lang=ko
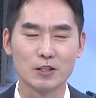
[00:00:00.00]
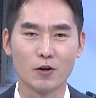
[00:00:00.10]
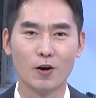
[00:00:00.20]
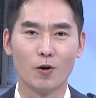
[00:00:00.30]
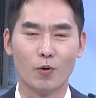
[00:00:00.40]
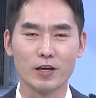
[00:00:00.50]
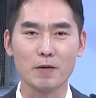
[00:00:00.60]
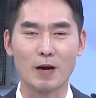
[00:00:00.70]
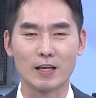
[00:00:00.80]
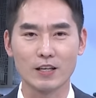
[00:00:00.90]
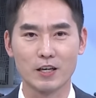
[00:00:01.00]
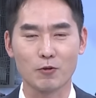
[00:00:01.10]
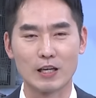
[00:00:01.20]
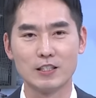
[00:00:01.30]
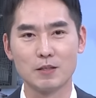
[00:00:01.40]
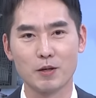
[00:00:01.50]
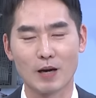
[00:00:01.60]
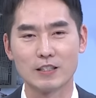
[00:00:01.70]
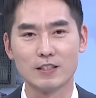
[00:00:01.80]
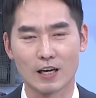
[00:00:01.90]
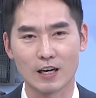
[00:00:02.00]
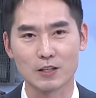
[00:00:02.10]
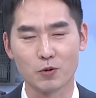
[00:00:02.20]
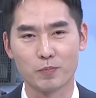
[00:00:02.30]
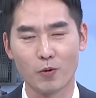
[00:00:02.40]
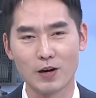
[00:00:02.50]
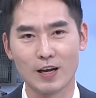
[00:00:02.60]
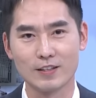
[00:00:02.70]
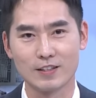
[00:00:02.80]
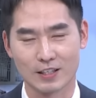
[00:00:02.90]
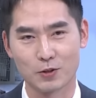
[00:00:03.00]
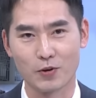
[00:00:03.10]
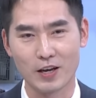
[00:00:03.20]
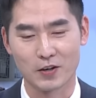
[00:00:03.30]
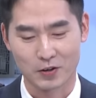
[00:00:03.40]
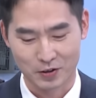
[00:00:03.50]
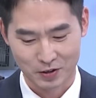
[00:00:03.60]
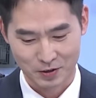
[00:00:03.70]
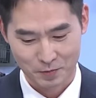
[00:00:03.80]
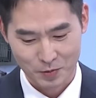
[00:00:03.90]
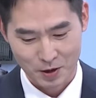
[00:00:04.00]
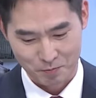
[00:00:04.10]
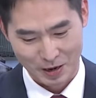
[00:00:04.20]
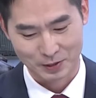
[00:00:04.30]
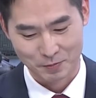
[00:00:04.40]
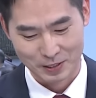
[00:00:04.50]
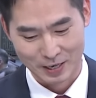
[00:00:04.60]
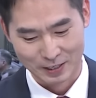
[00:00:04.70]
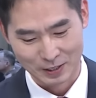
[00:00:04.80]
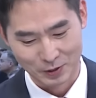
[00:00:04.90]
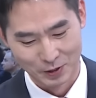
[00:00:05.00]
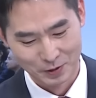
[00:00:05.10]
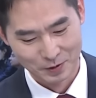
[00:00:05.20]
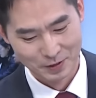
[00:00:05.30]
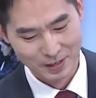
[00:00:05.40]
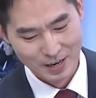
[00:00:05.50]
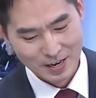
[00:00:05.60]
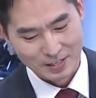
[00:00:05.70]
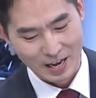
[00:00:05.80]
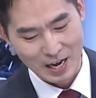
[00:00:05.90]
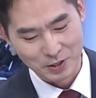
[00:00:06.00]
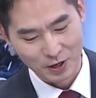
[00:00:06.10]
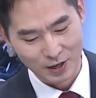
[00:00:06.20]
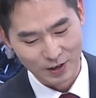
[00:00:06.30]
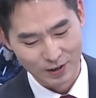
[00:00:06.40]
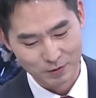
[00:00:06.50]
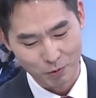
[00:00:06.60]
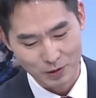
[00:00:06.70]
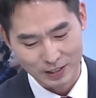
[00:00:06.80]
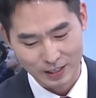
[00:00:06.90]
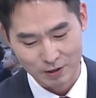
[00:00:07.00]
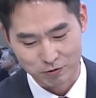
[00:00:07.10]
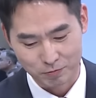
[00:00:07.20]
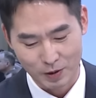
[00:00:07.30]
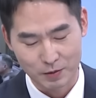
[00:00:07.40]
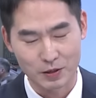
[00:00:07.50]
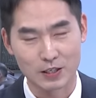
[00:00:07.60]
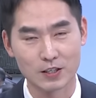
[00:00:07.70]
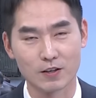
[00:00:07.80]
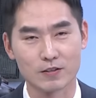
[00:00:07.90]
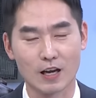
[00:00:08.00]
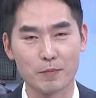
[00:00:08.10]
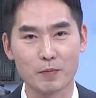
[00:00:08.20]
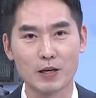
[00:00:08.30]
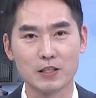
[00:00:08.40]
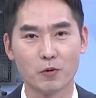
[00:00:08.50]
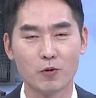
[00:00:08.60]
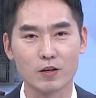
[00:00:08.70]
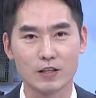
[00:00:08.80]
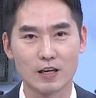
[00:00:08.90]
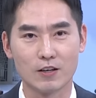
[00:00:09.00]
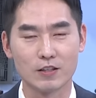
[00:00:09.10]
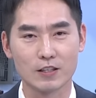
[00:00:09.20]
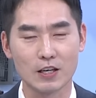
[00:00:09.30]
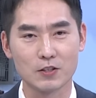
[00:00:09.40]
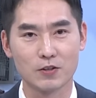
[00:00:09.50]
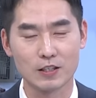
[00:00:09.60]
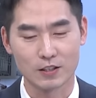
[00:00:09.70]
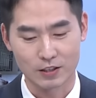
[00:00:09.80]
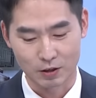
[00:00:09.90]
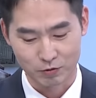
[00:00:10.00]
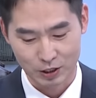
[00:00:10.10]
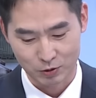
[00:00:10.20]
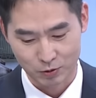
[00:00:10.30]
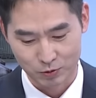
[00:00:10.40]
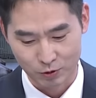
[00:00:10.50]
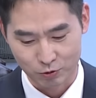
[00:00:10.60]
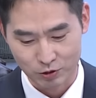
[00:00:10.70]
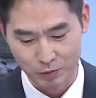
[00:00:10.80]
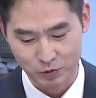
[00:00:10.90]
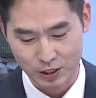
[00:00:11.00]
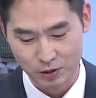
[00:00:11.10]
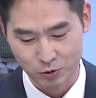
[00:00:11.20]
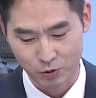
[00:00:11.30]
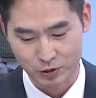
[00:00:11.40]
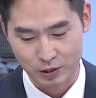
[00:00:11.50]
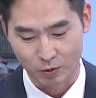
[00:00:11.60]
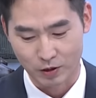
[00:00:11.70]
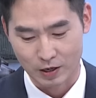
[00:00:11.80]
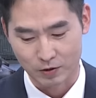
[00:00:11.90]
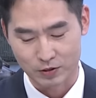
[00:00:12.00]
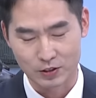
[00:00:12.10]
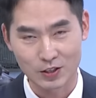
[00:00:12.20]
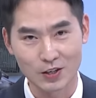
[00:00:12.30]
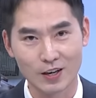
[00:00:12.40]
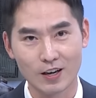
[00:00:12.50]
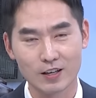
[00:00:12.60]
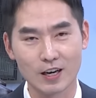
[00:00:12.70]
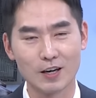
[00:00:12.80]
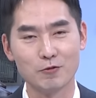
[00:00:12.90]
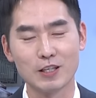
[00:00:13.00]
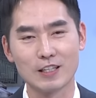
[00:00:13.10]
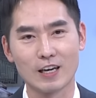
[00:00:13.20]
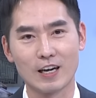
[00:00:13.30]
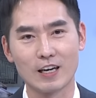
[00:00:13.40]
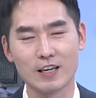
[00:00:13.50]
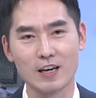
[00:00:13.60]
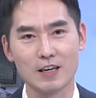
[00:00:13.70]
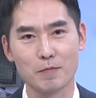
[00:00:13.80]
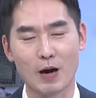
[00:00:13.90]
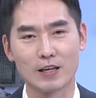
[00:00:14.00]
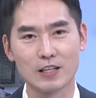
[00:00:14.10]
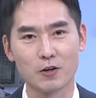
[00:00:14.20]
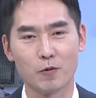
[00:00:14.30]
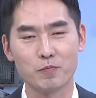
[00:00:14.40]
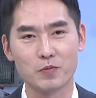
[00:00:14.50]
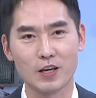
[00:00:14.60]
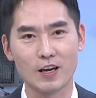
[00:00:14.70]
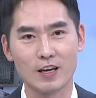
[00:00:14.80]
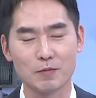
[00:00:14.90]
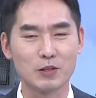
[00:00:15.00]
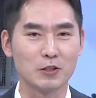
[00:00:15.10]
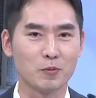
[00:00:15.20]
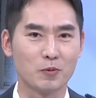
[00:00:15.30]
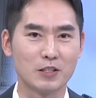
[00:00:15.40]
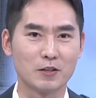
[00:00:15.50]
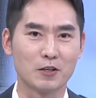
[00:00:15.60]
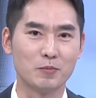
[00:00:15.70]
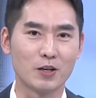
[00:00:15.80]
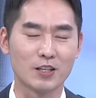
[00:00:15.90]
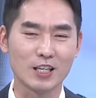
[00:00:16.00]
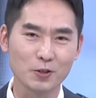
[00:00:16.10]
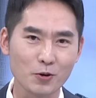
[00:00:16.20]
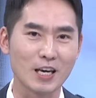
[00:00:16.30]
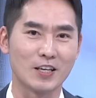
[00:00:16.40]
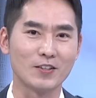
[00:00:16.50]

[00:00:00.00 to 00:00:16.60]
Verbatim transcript: 그래서 워낙 방산에 관심이 많은 나라가 또 폴란드이기도 해요. 핵심 고객 아니에요? 맞습니다. 네, 그래서 네. 내년 폴란드가 국방비를요 485억 달러 이렇게 책정을 했는데 우리 돈으로 67조 원이 넘어가거든요. 그러니까 우리나라의 K 방산 업계 입장에서 본다 그러면 큰 고객.